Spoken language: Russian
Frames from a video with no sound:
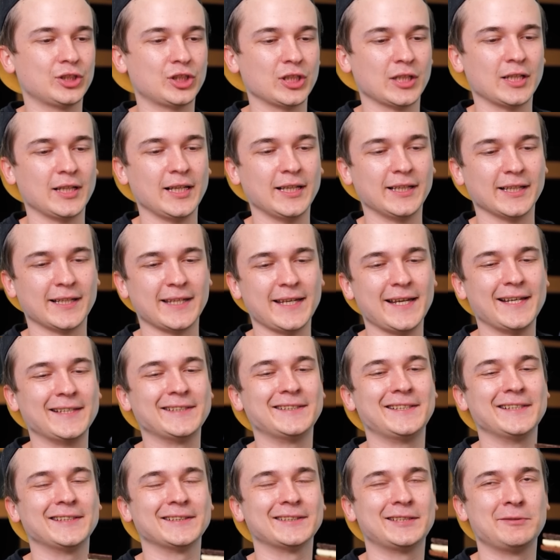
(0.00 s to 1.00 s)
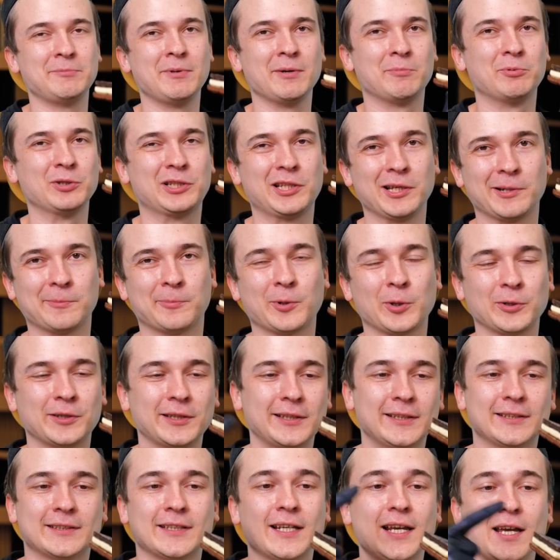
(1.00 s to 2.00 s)
шоколадок я сделал себе бутерброд
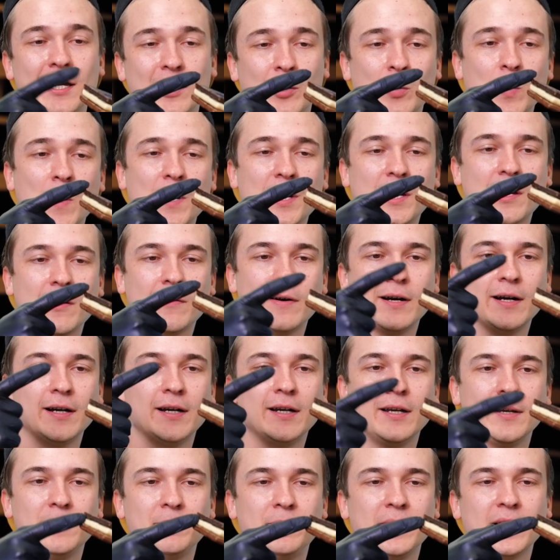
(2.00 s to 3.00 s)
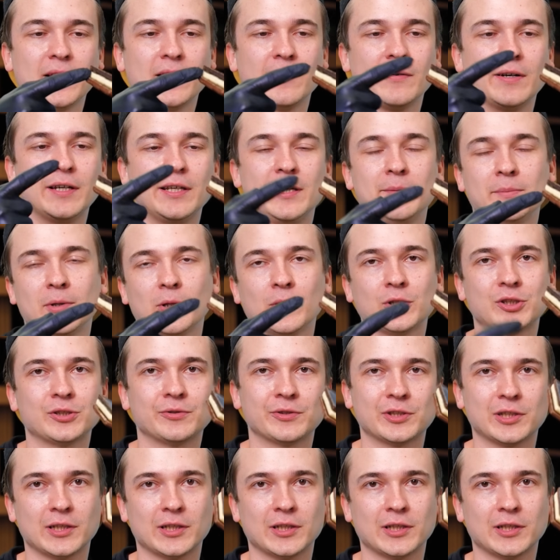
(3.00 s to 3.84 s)
из горького, белого и молочного